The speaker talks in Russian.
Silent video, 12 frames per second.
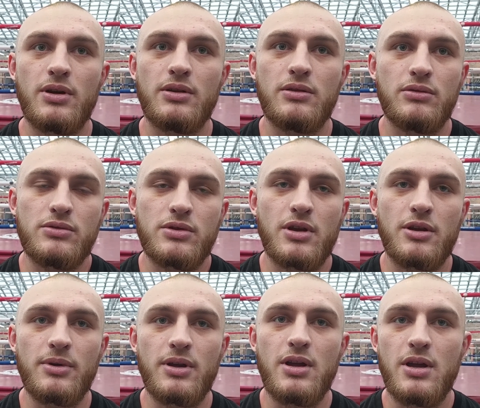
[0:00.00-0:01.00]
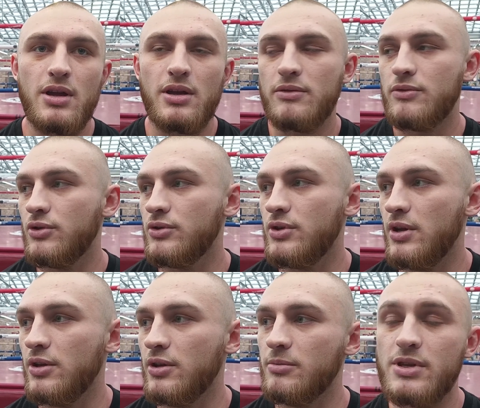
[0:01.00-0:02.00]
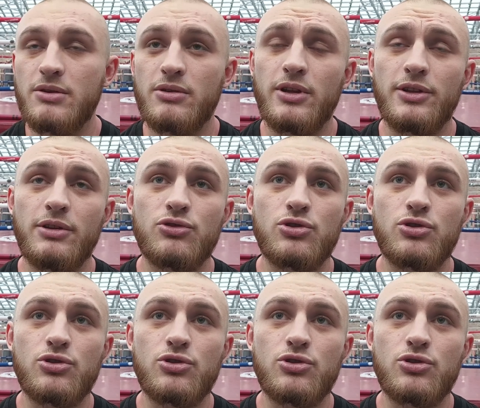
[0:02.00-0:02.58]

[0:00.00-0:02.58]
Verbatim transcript: То есть как бы все с тренером сделали для того,